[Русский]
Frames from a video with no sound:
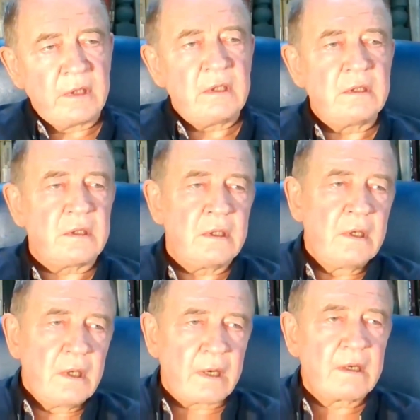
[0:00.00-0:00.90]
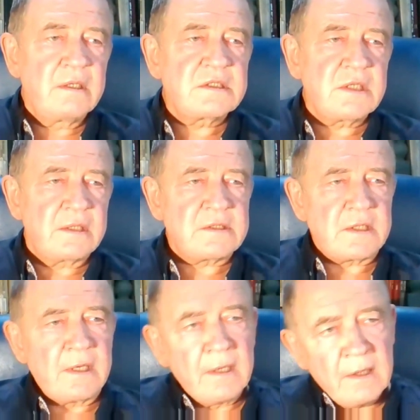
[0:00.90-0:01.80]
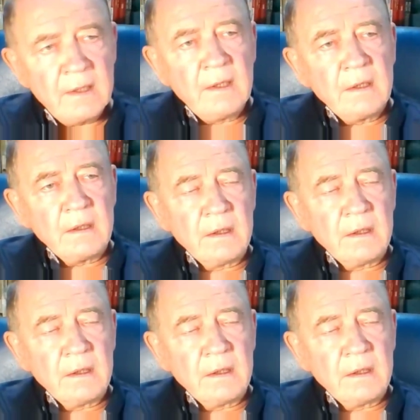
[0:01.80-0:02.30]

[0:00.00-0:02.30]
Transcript: какие-то организации – Э,